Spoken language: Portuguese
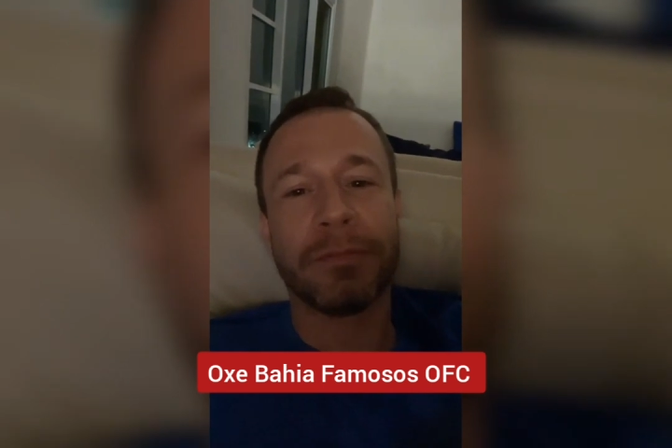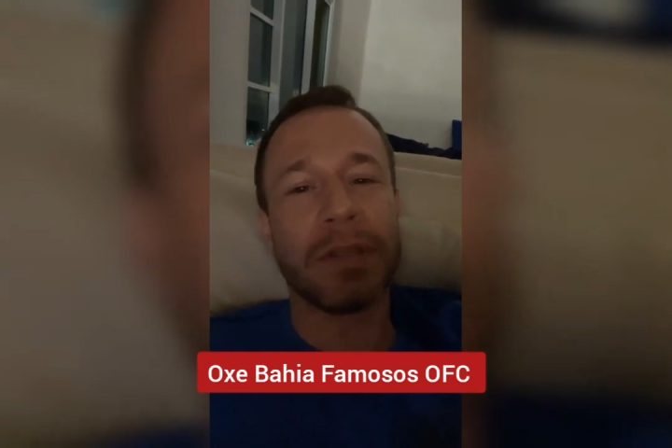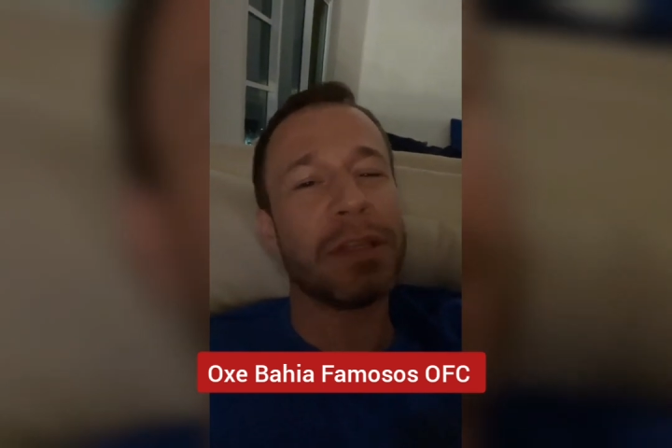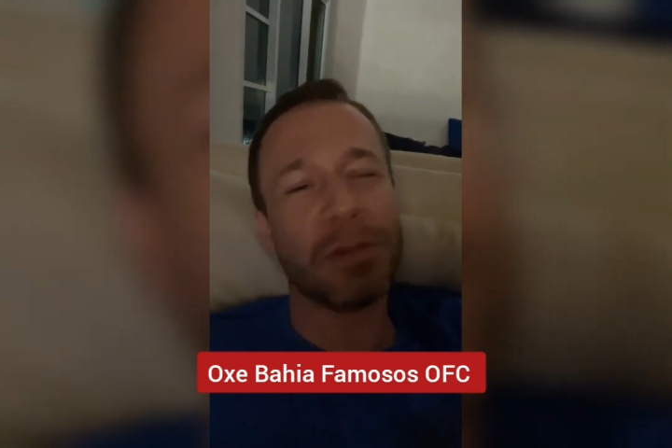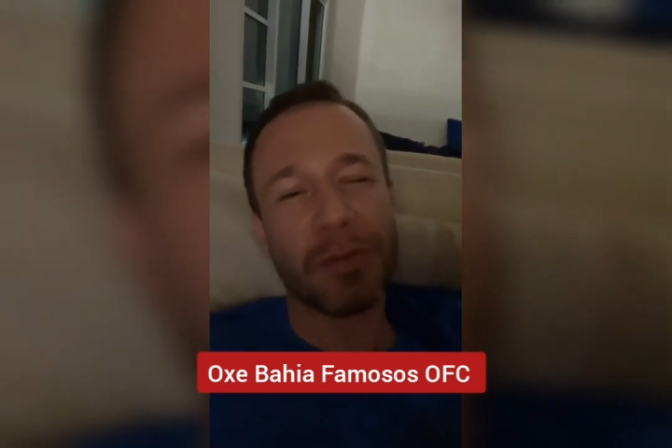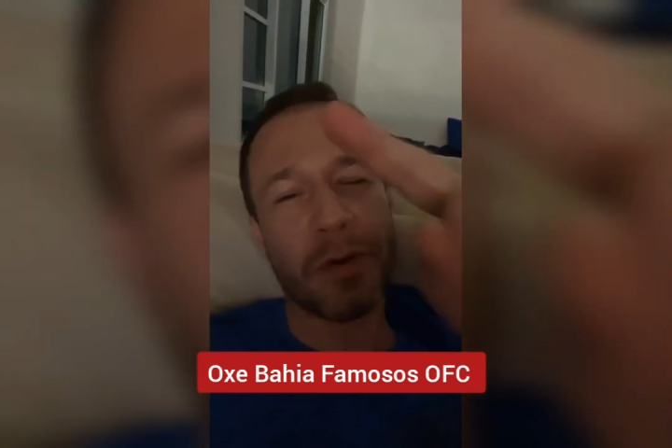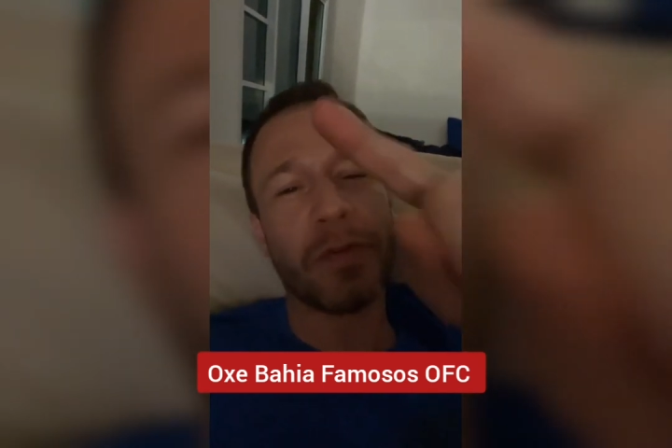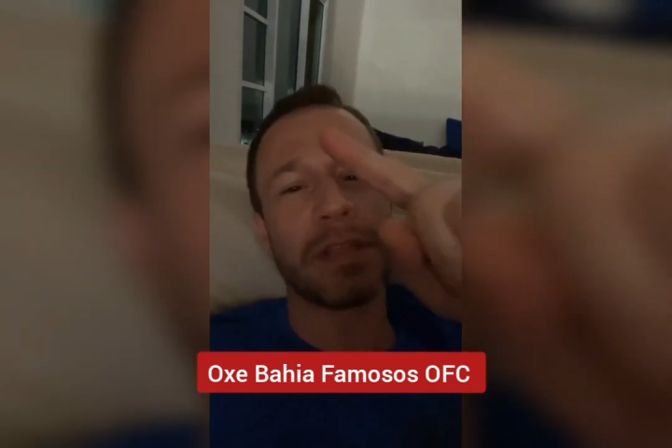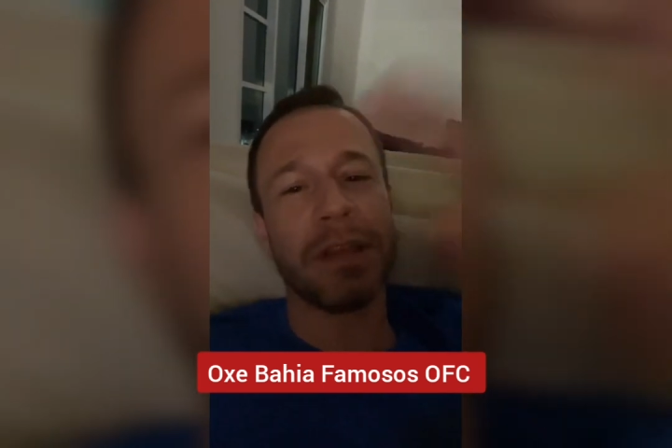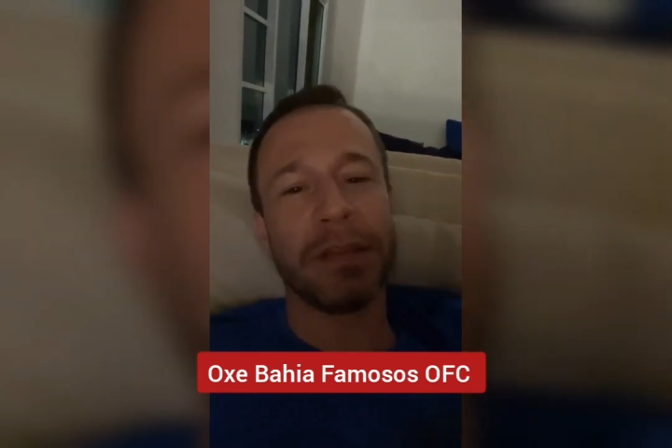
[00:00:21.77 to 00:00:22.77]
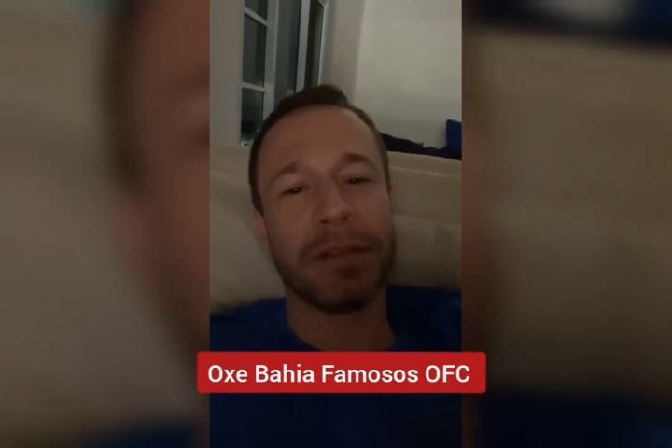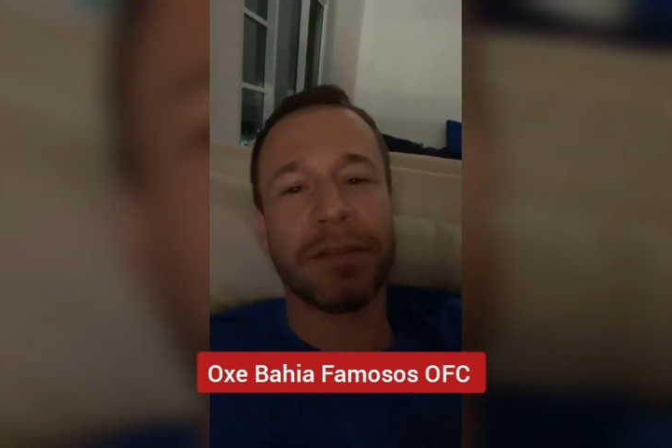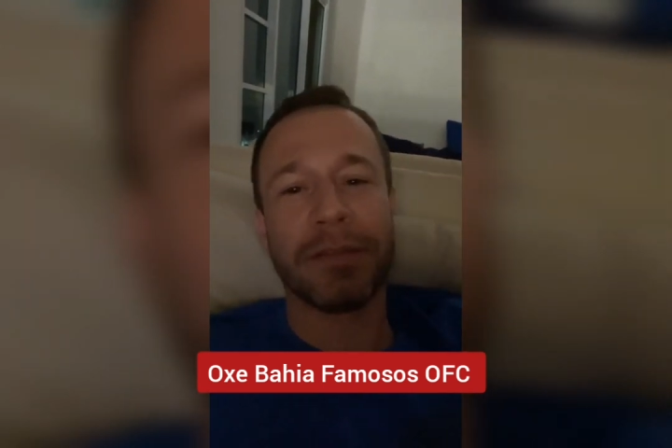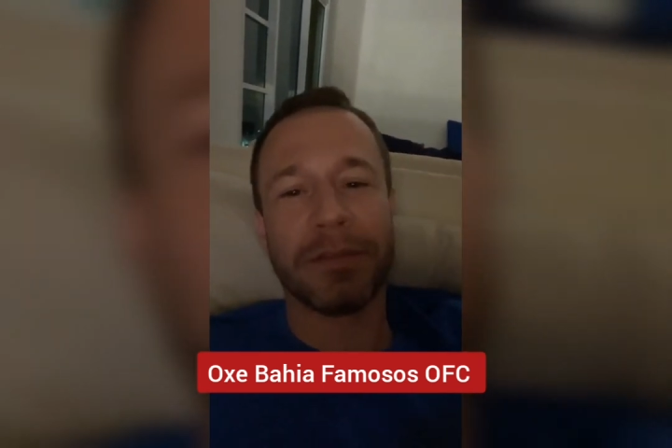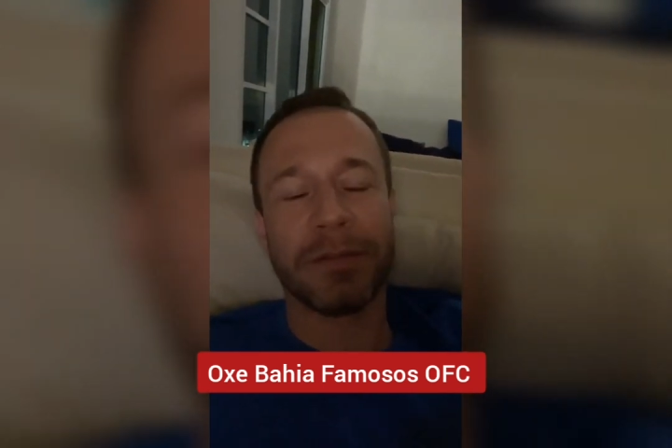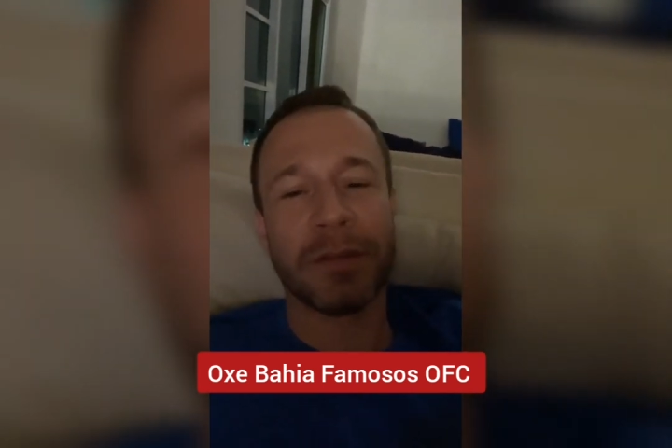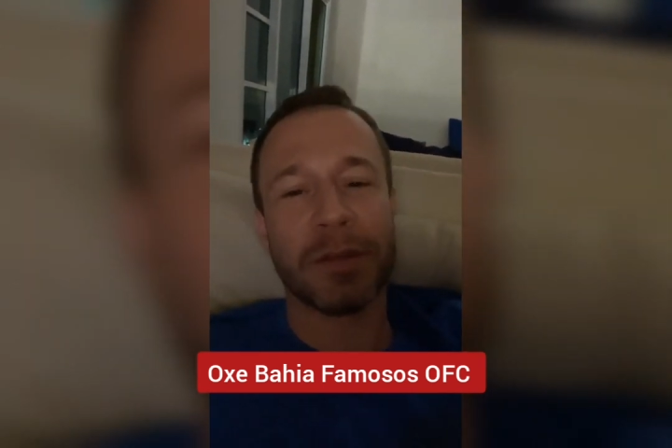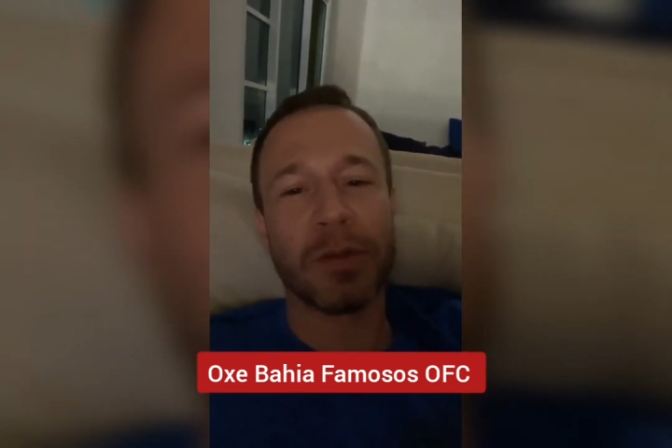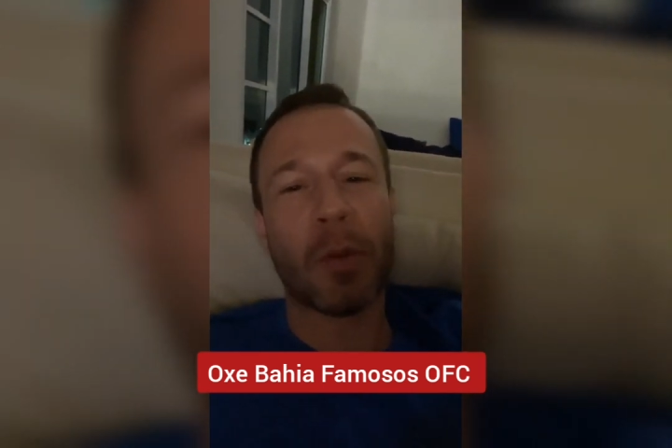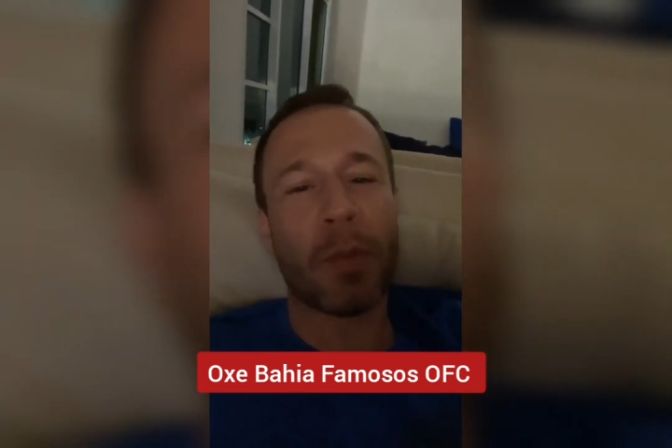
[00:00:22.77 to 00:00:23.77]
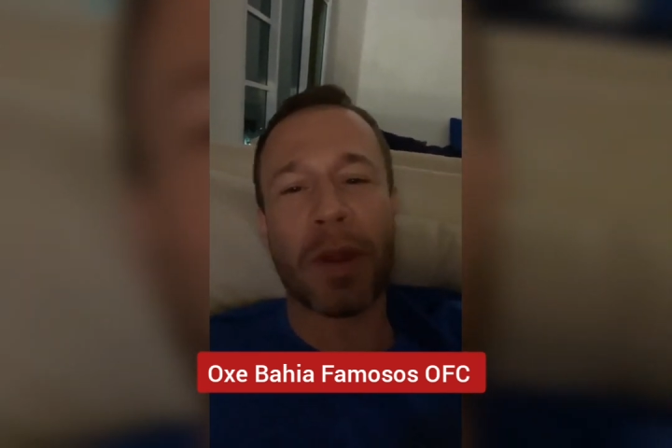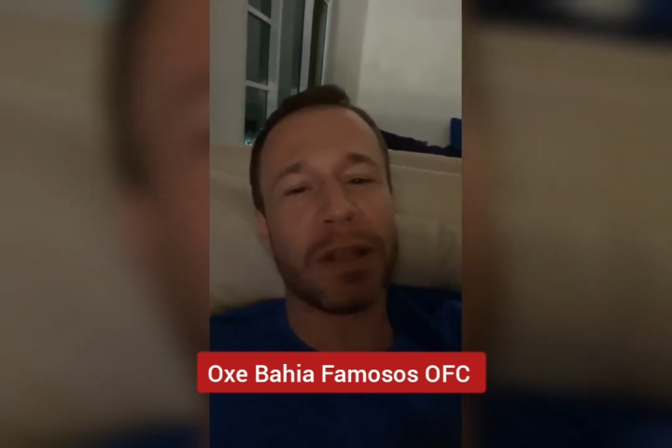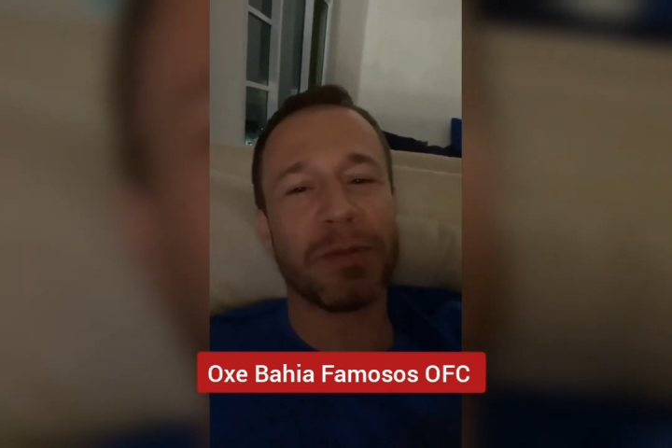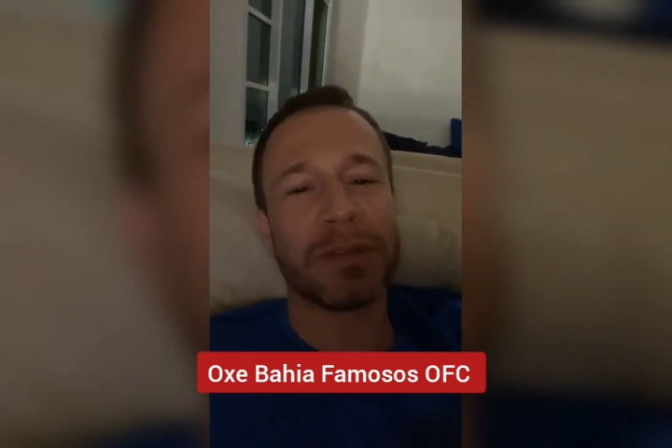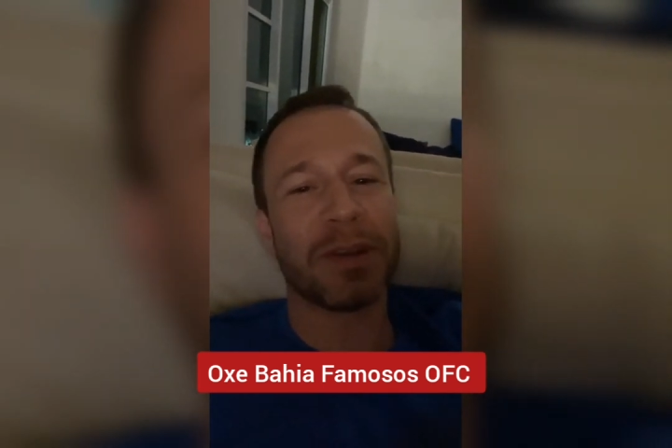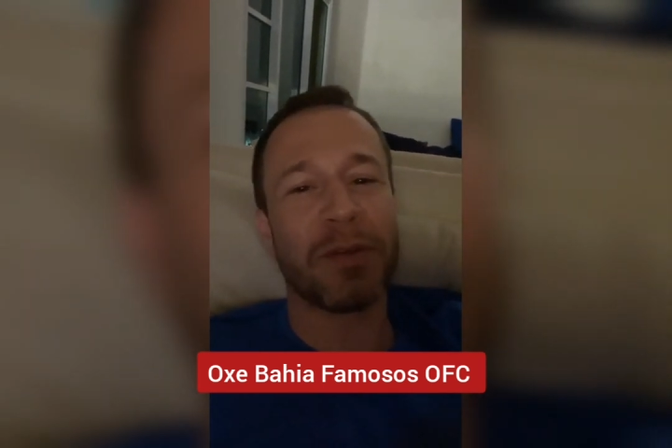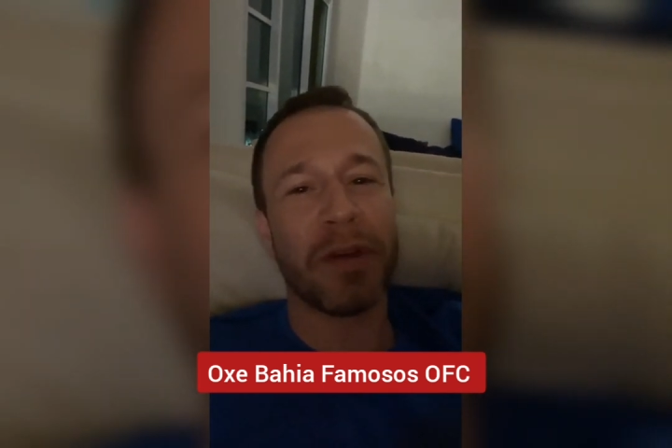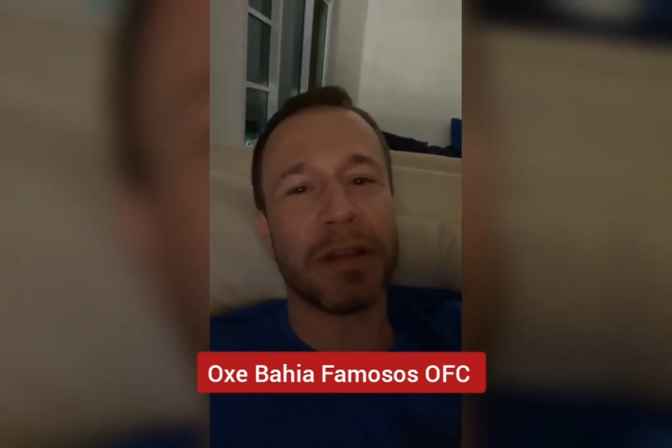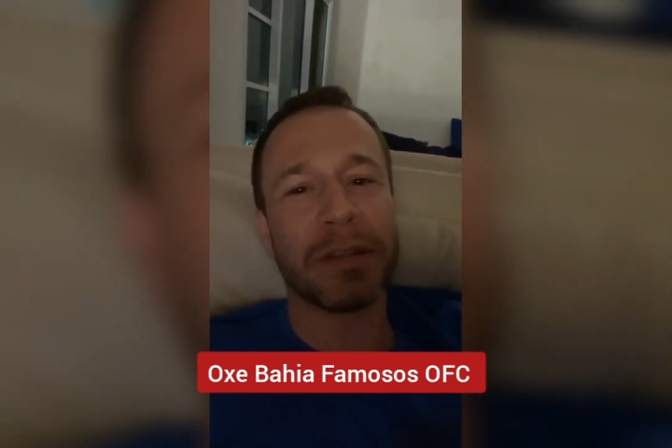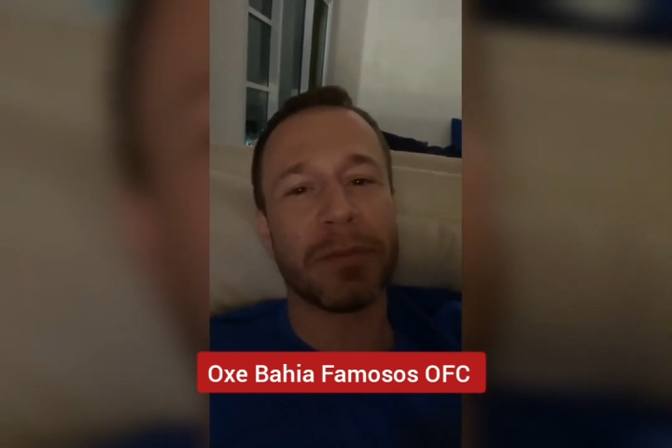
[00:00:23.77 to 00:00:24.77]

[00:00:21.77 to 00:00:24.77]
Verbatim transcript: Mas vocês não vão fazer isso. Vocês não estão preparados para essa conversa.